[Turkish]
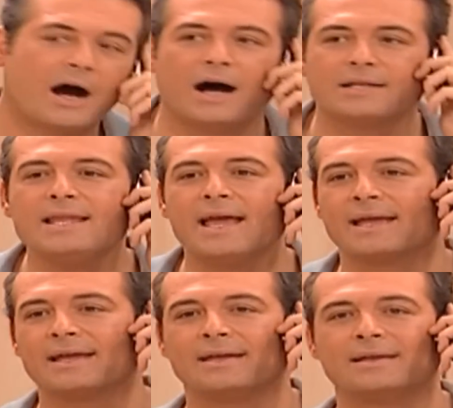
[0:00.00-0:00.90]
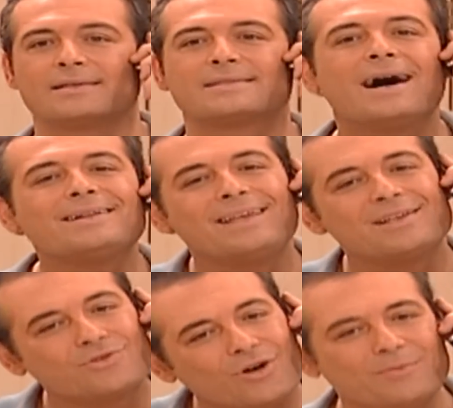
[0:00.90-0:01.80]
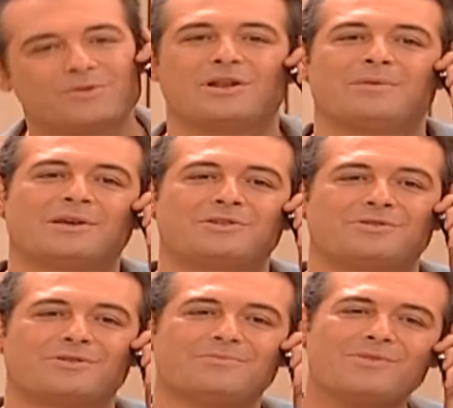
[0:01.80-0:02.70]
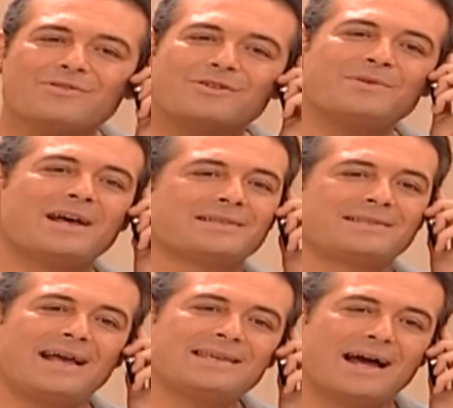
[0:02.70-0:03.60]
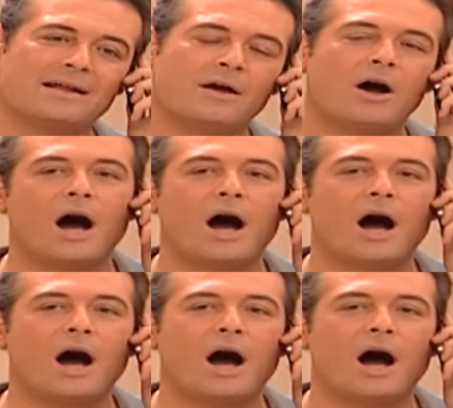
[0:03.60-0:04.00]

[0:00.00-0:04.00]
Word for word: Anne, zaten zor bir dönem geçiriyorum. Ne olur biraz da sen ya...